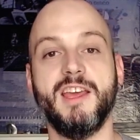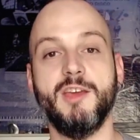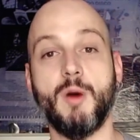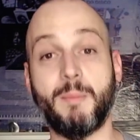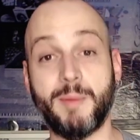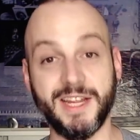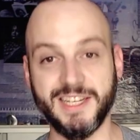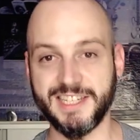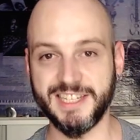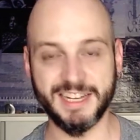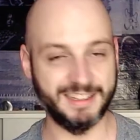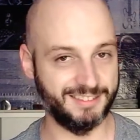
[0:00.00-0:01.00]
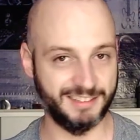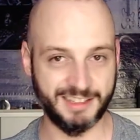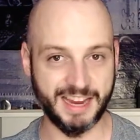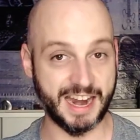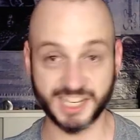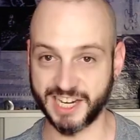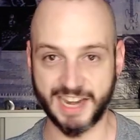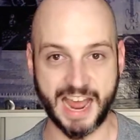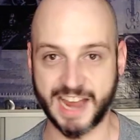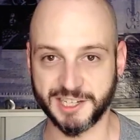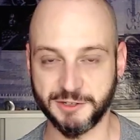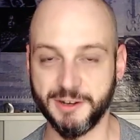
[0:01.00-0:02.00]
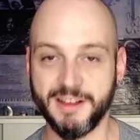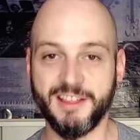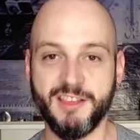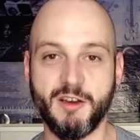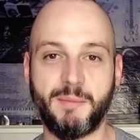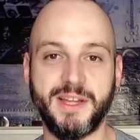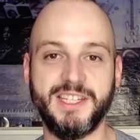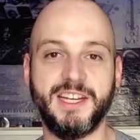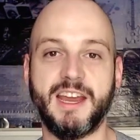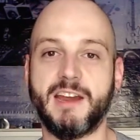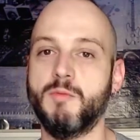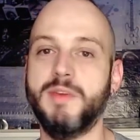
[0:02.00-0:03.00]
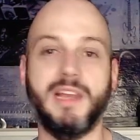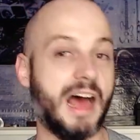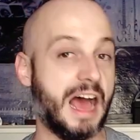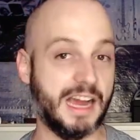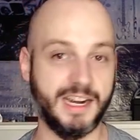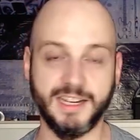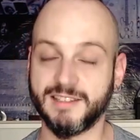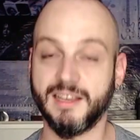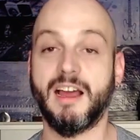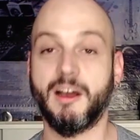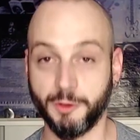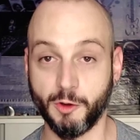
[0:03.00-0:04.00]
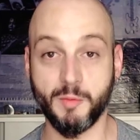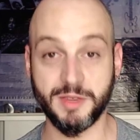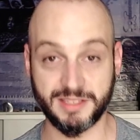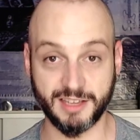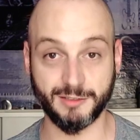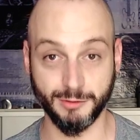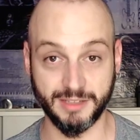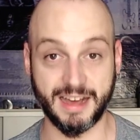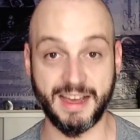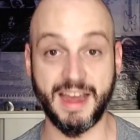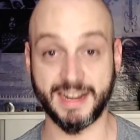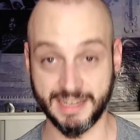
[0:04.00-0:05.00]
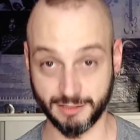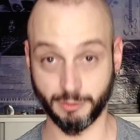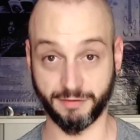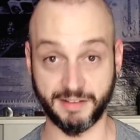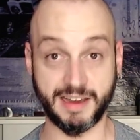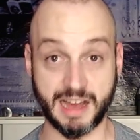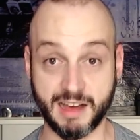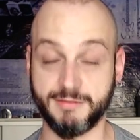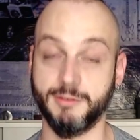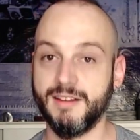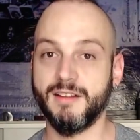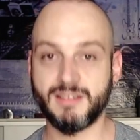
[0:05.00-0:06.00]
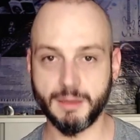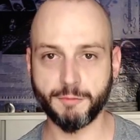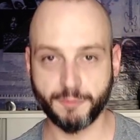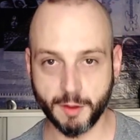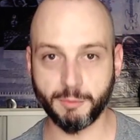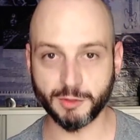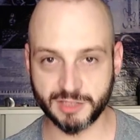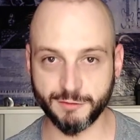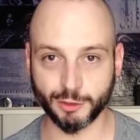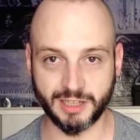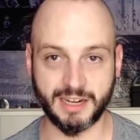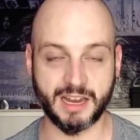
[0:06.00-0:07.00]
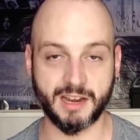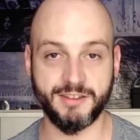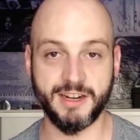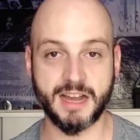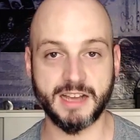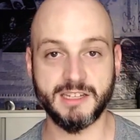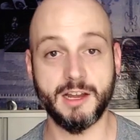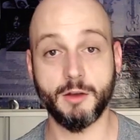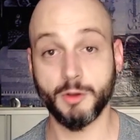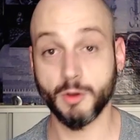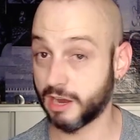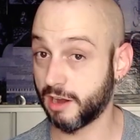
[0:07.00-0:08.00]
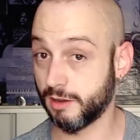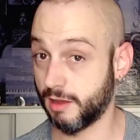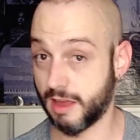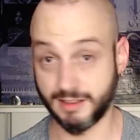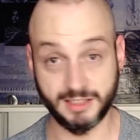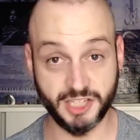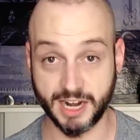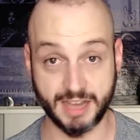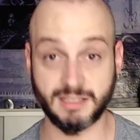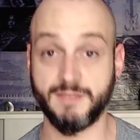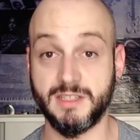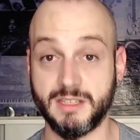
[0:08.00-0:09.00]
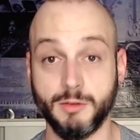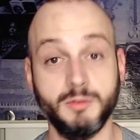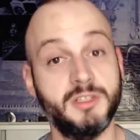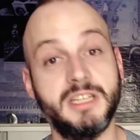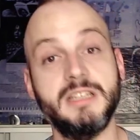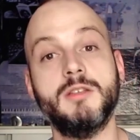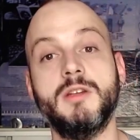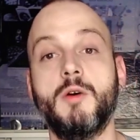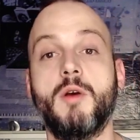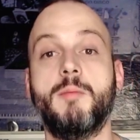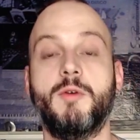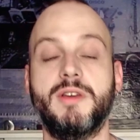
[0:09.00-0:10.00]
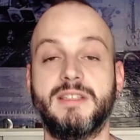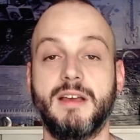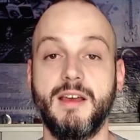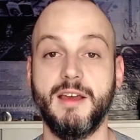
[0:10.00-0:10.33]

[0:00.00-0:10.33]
Eu aprendi que era genético. Eu aprendi que era um milagre, sei lá, quando eu comecei a estudar, era isso que falavam. Sempre foi possível treinar, na verdade, né? O que eu quero é tirar essa visão de que isso não é uma coisa